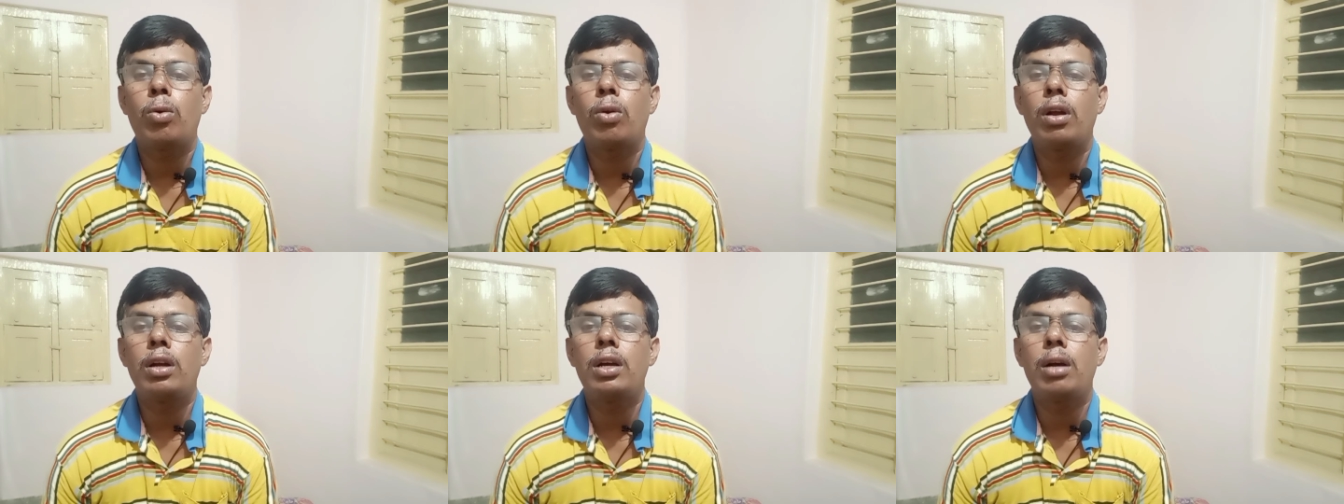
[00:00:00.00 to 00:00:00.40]

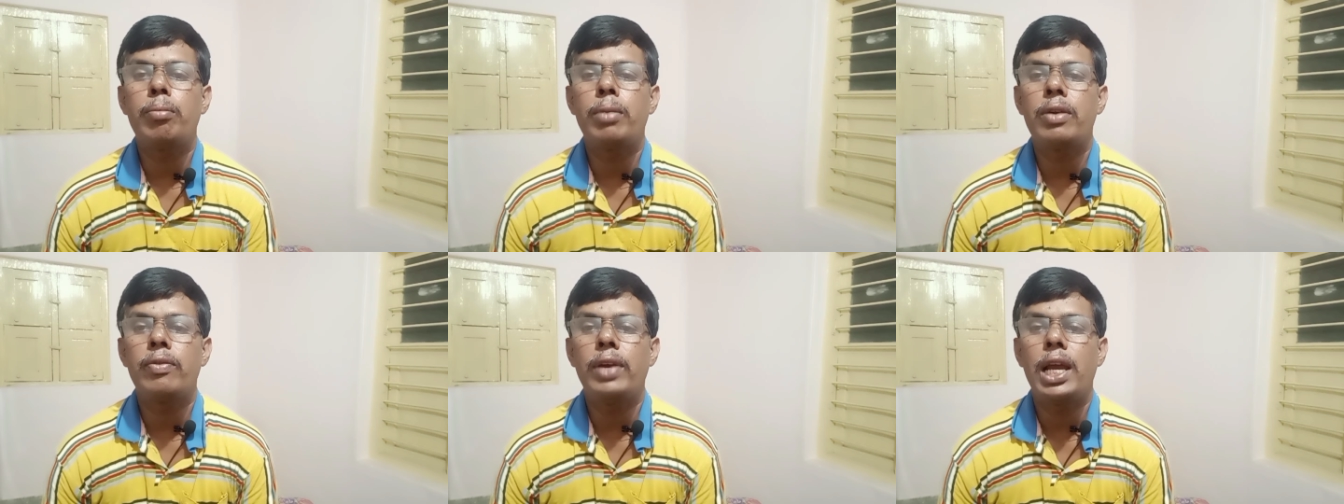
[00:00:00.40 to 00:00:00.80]
குரங்கு
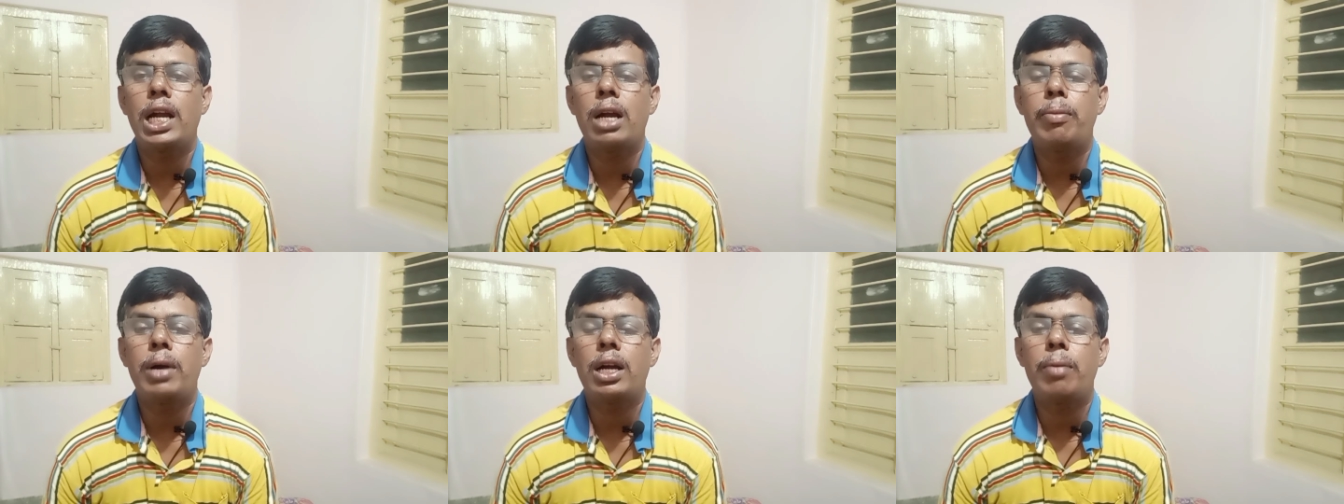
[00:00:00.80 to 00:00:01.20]
அம்மை
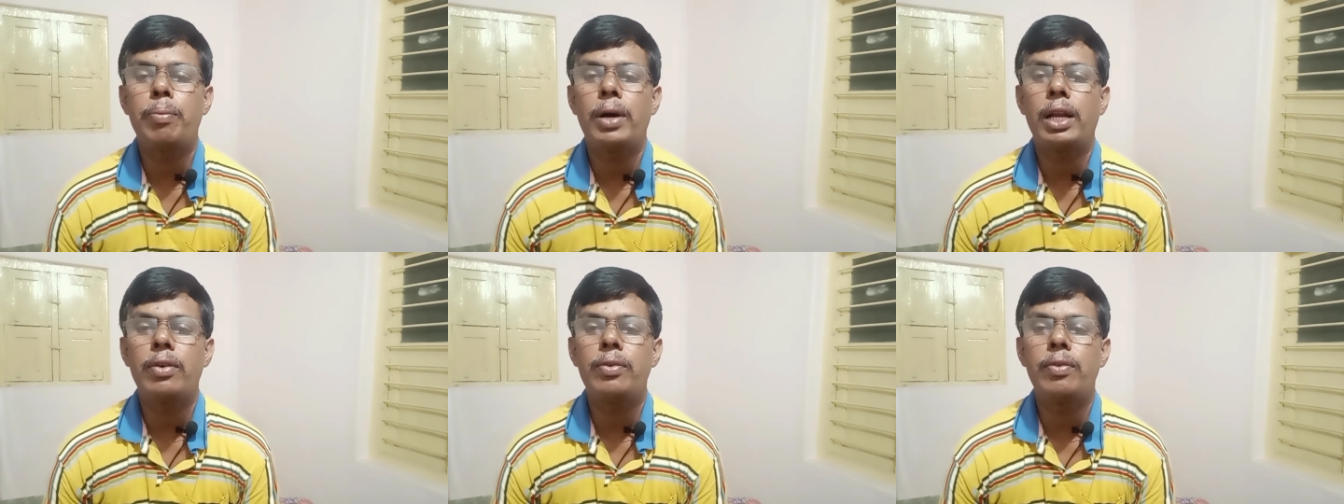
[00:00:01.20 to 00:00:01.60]
வேகமாக
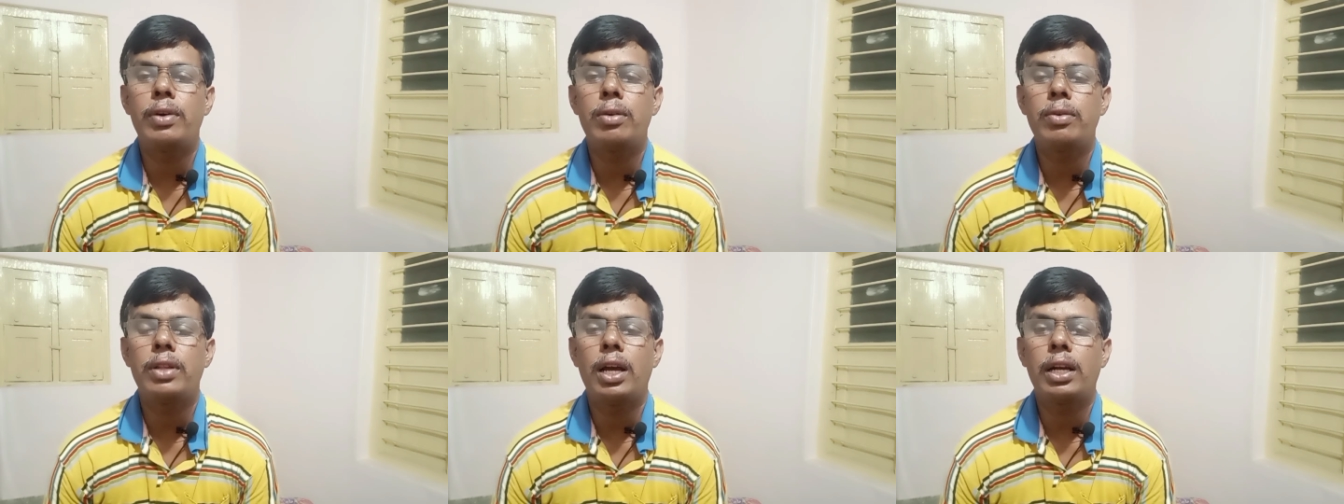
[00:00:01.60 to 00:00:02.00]
பரவி
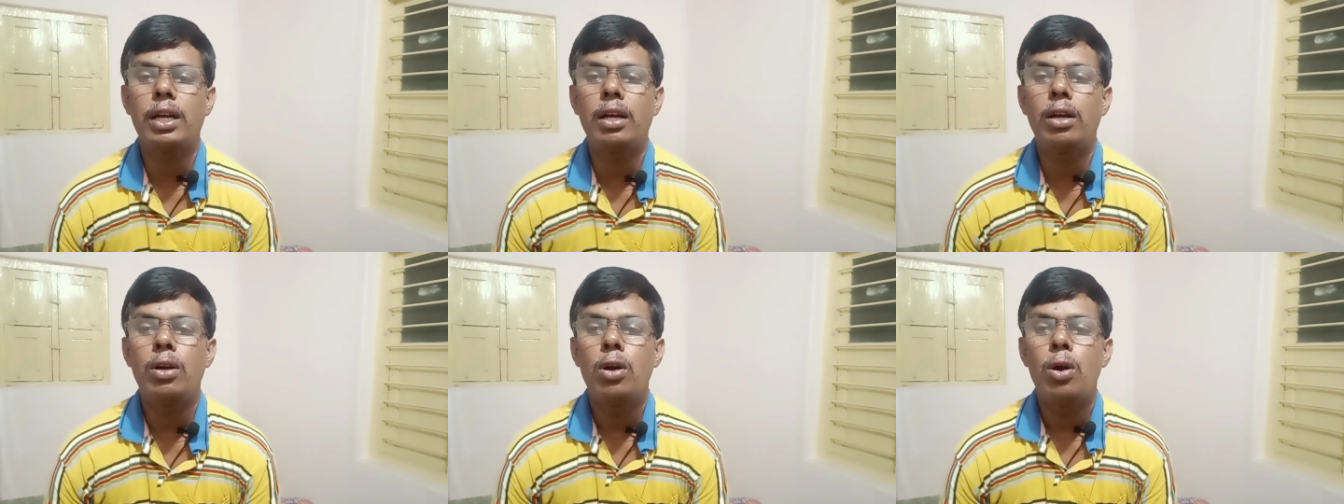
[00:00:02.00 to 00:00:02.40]

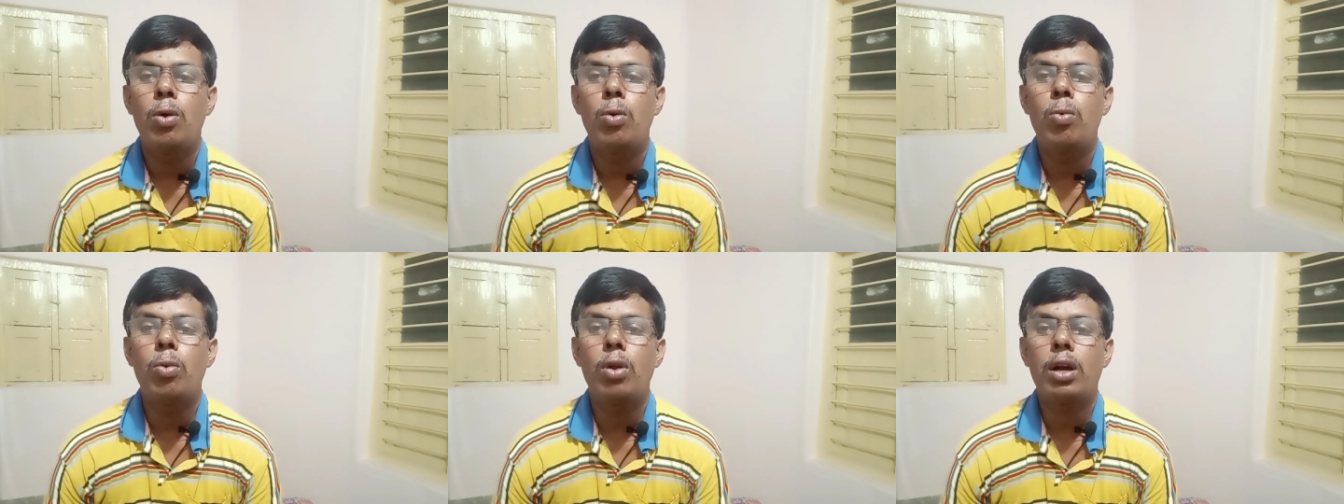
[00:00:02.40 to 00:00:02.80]
வருவதாக
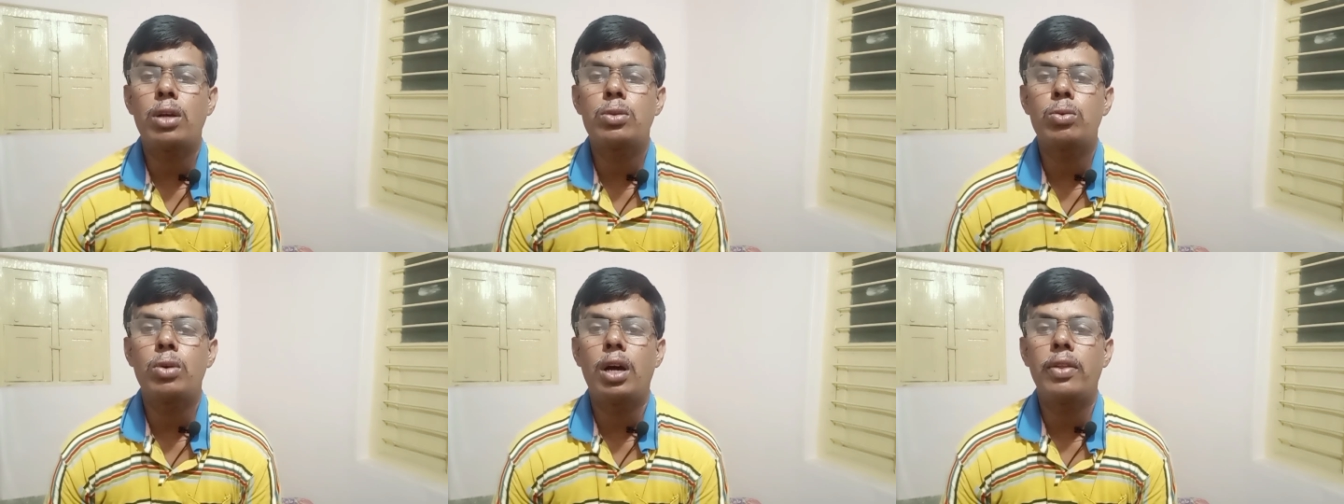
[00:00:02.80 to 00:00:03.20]

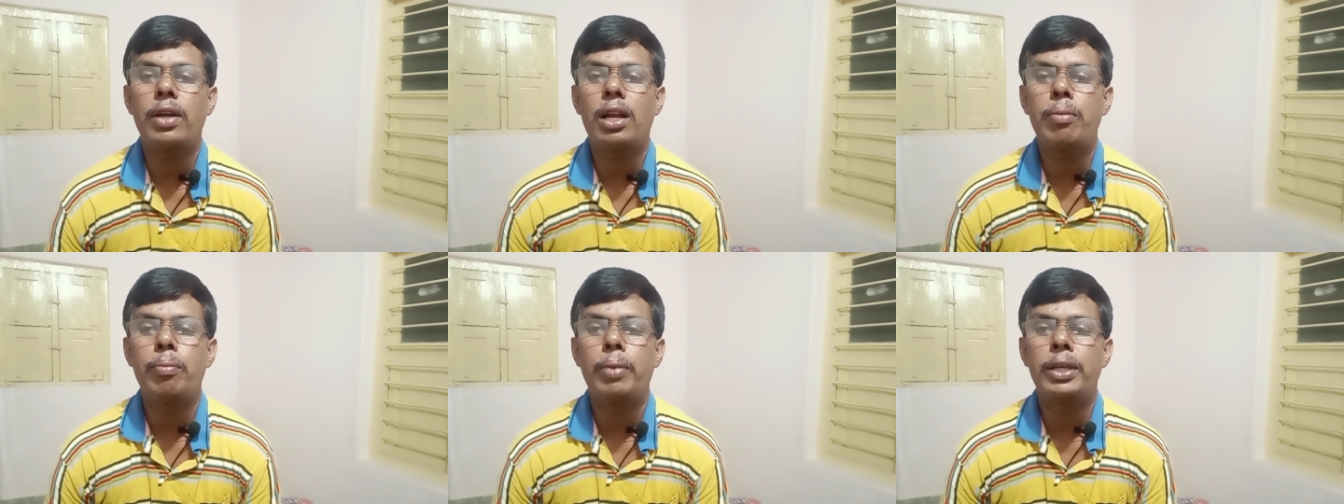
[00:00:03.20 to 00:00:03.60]
உலக
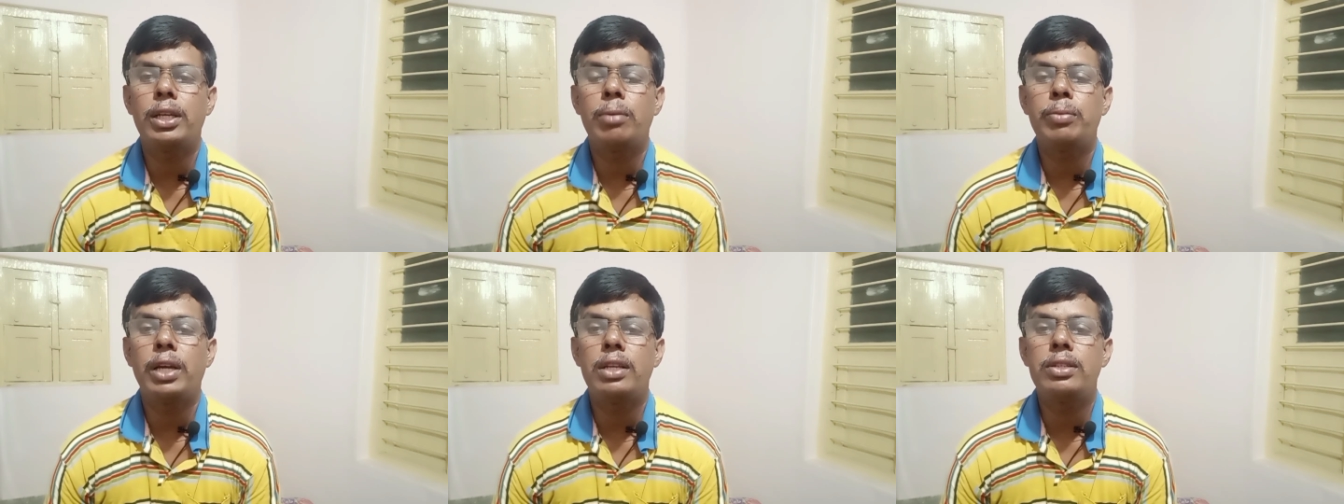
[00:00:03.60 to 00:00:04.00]
சுகாதார
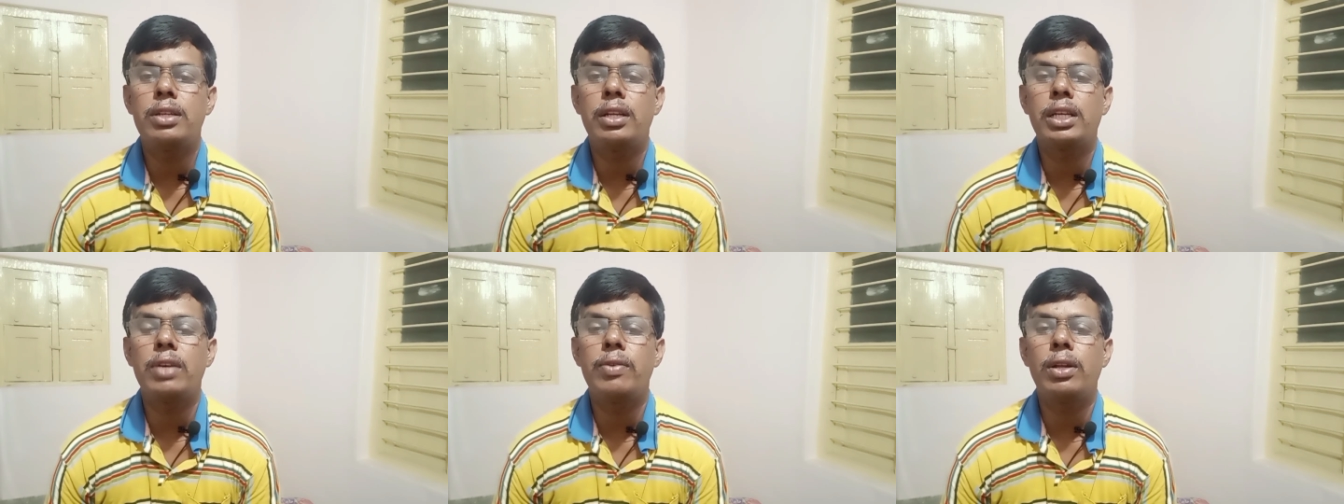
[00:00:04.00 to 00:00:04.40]
மையம்
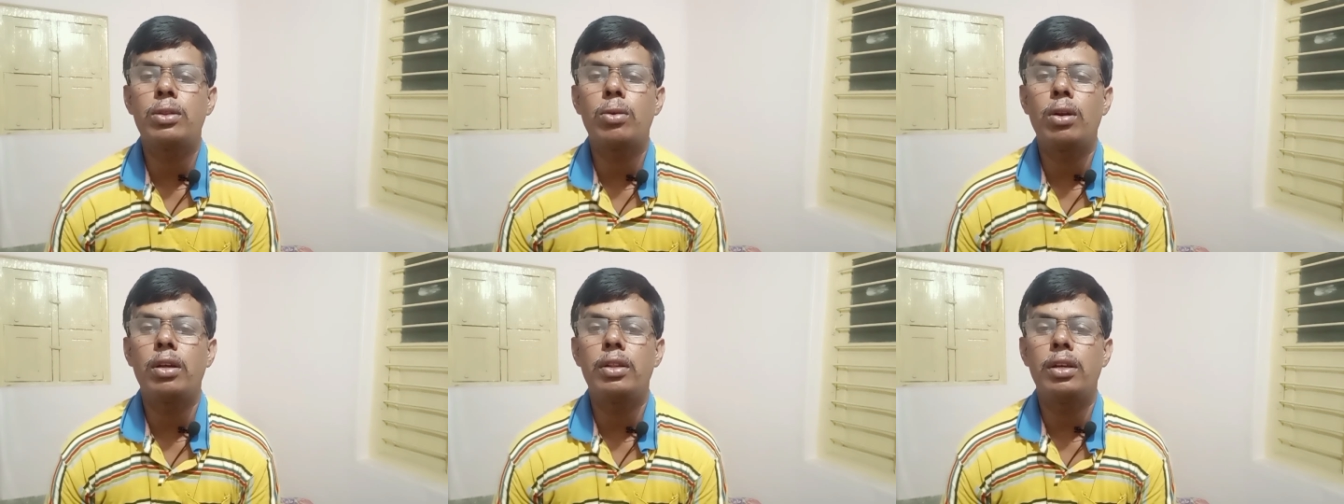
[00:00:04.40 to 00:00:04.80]
எச்சரிக்கை
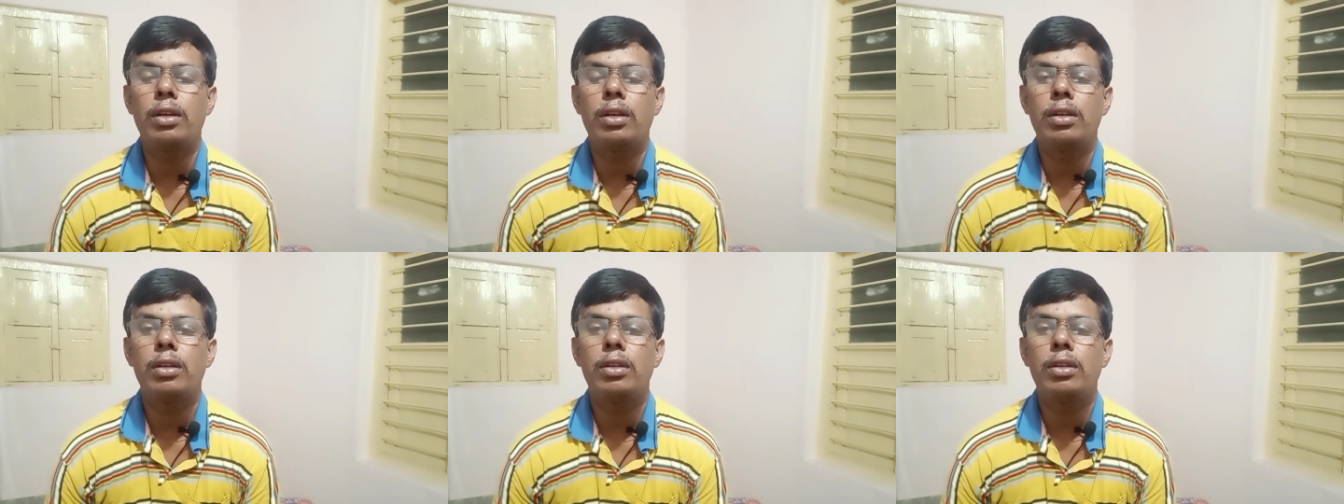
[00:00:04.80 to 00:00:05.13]
விடுத்துள்ளது